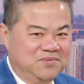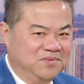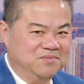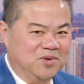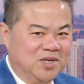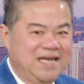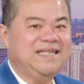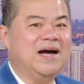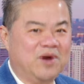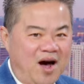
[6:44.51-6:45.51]
một
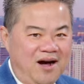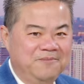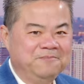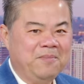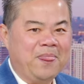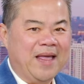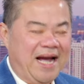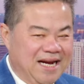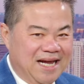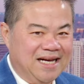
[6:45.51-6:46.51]
ít nào đó,
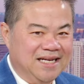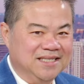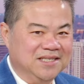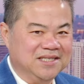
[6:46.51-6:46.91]
hay là